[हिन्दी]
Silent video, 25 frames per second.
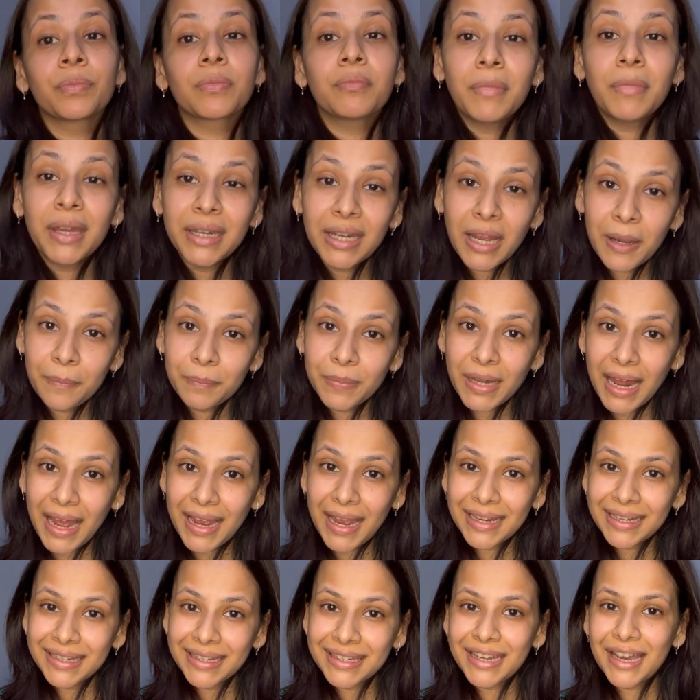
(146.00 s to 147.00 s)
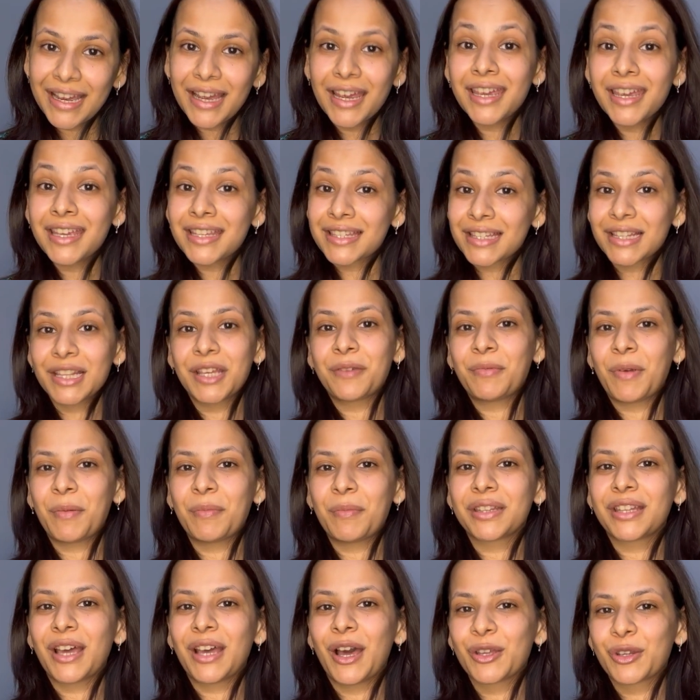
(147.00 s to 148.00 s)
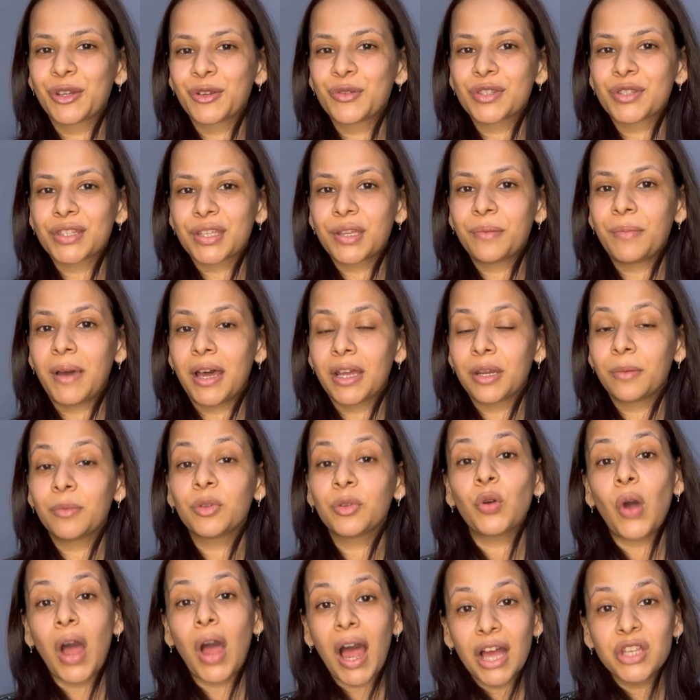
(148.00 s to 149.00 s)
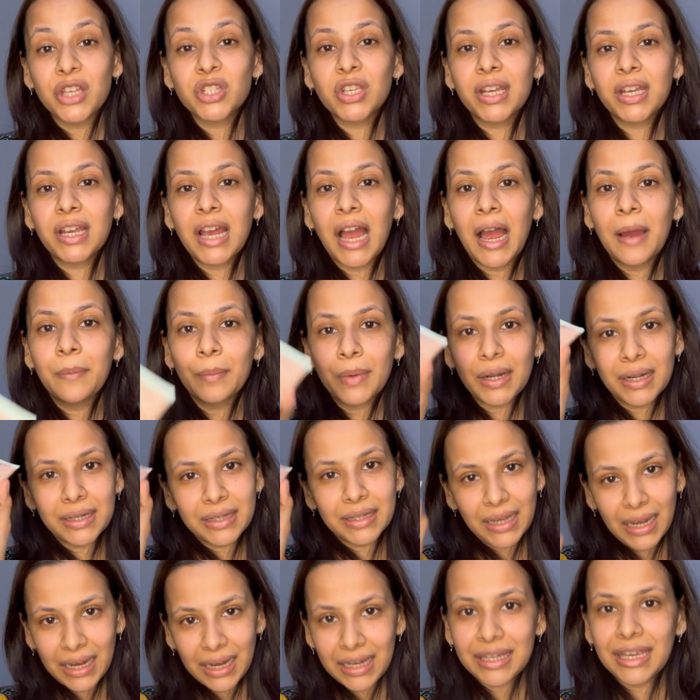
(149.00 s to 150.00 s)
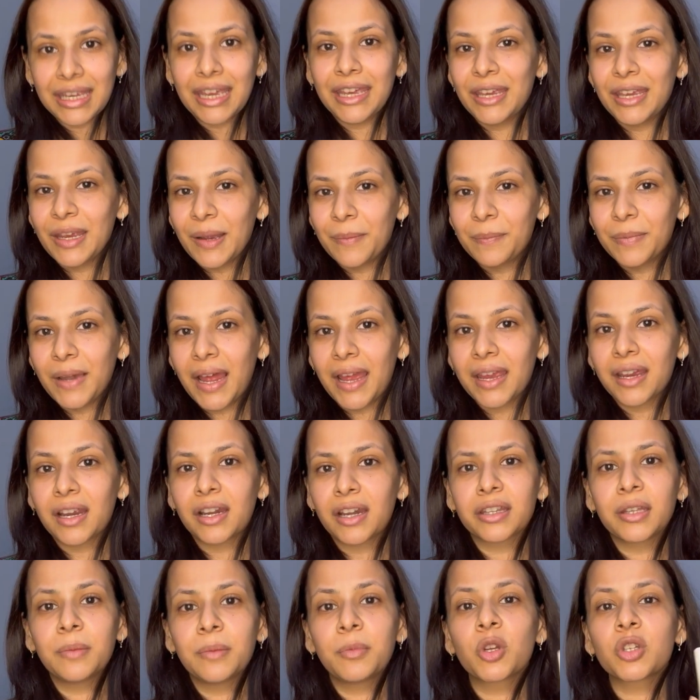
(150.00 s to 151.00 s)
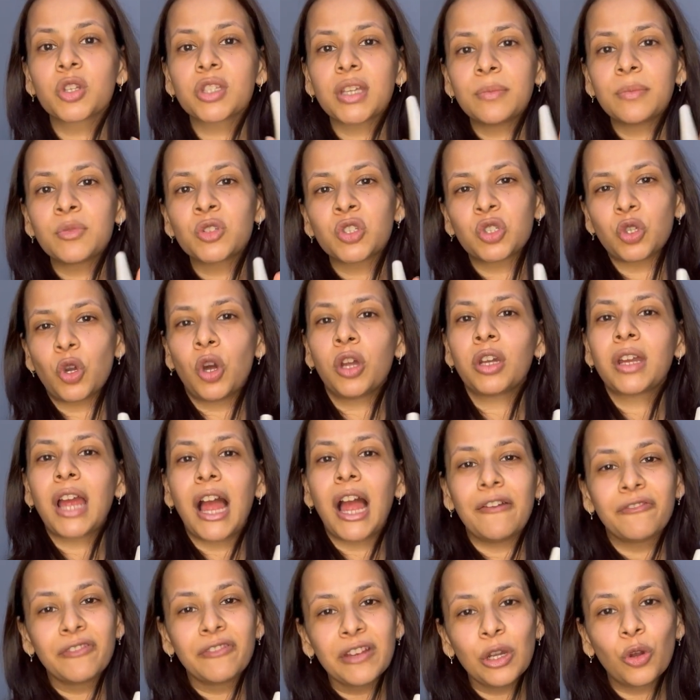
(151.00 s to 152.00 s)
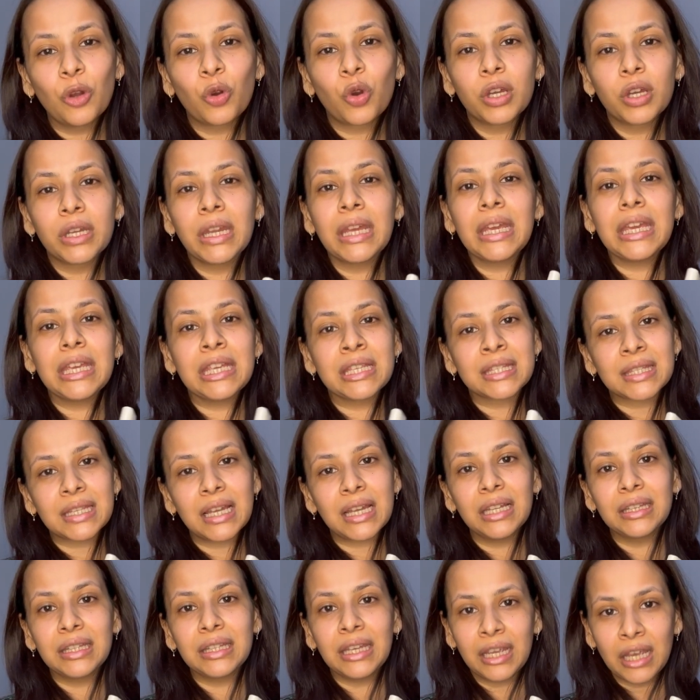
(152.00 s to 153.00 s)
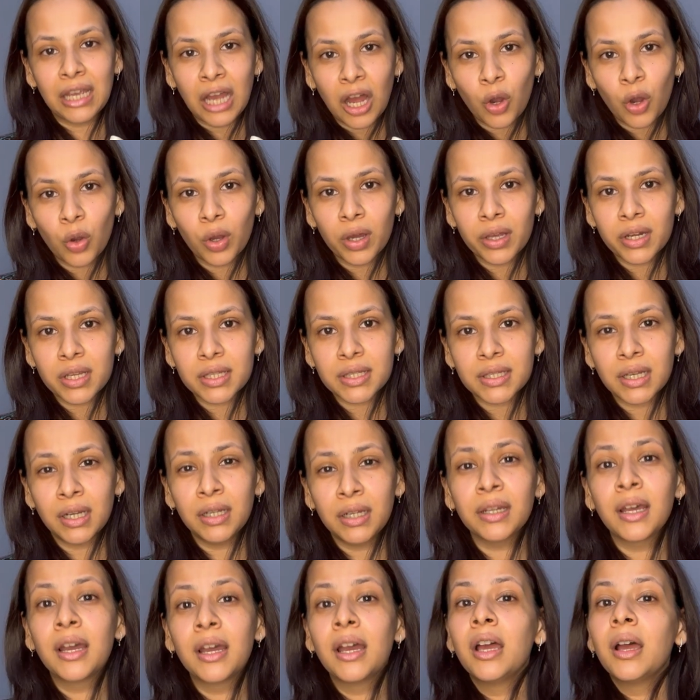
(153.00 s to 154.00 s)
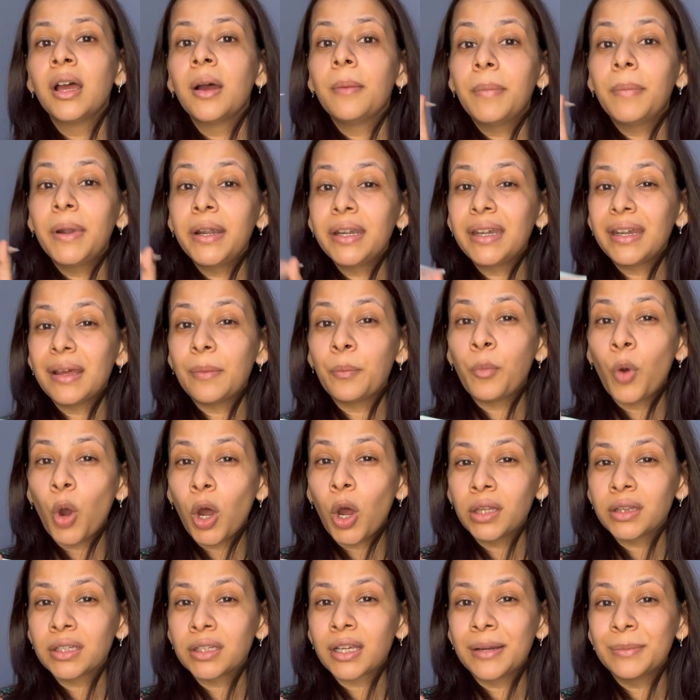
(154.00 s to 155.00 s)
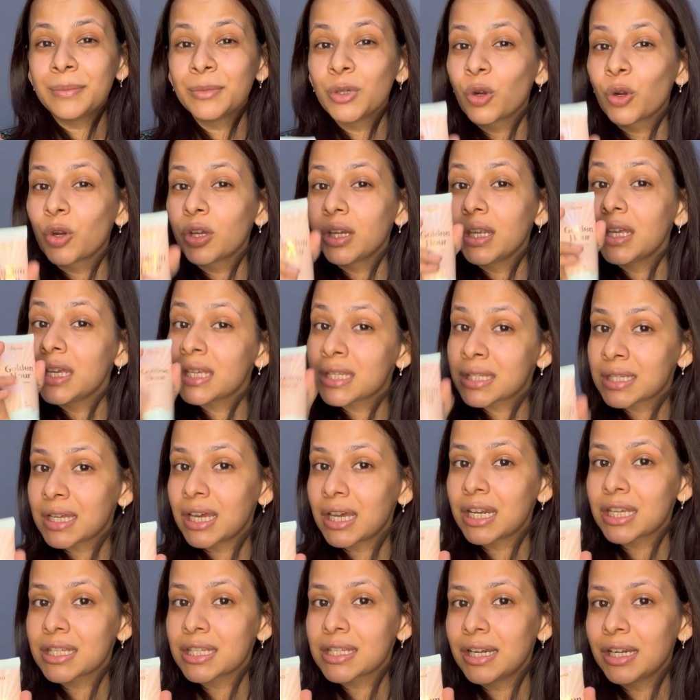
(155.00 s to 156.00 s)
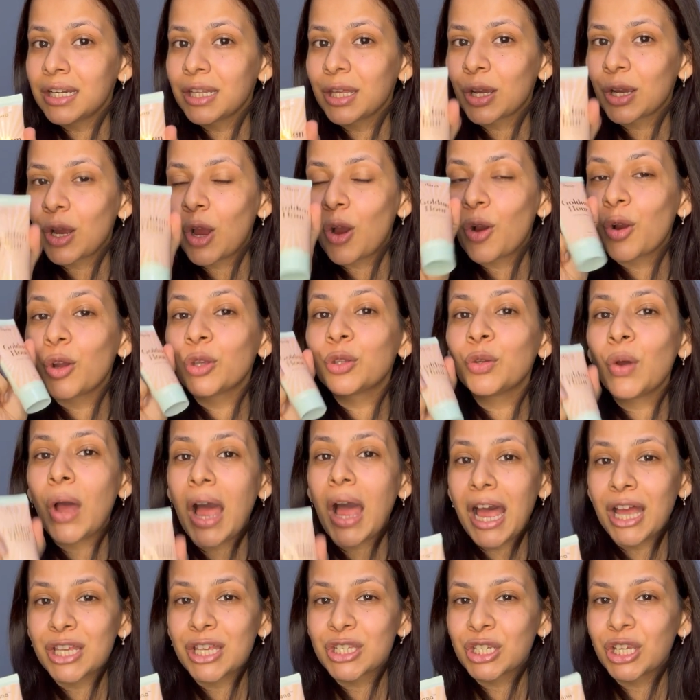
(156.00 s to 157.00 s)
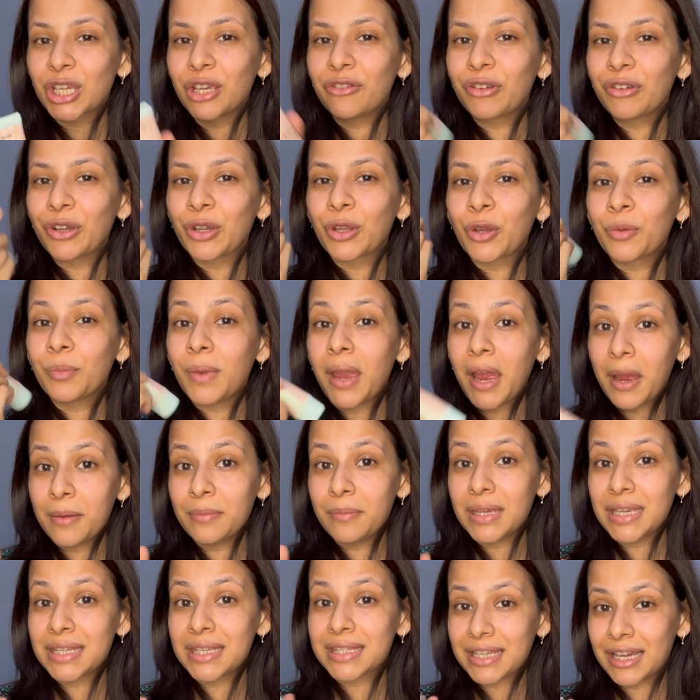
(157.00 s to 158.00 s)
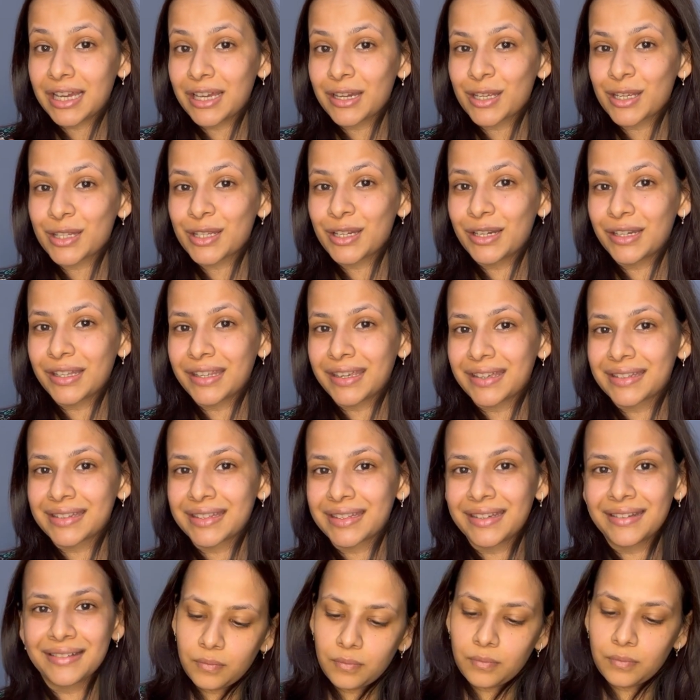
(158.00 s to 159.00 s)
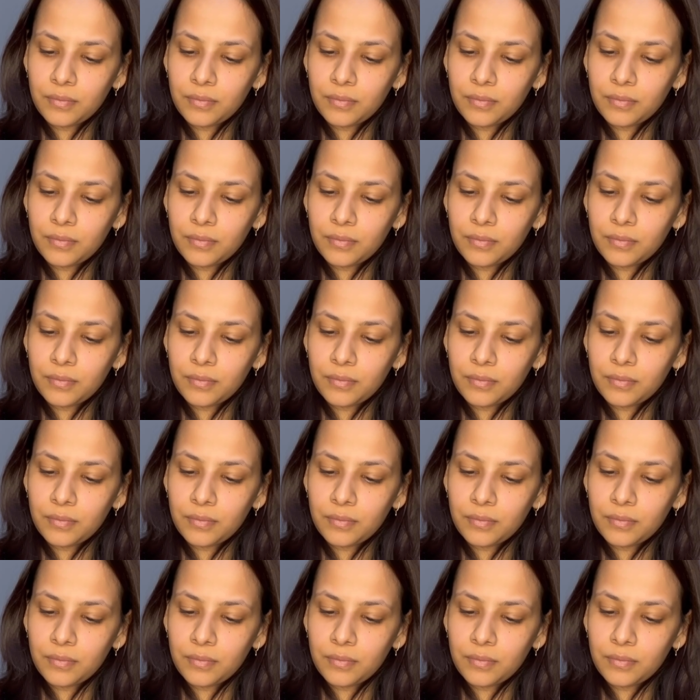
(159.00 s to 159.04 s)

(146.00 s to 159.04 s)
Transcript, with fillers: मैंने अप्लाई किया है इसलिए मैं बता रही हूँ इसके बारे में तो आज एक काम करते हैं यही अप्लाई करते हैं बिकॉज आई एम श्योर काफ़ी लोगों ने इसका देखा होगा रिजल्ट बट बहुत कम लोगों ने इसका रिजल्ट देखा होगा तो आज के वीडियो में हम इसका रिजल्ट देखते हैं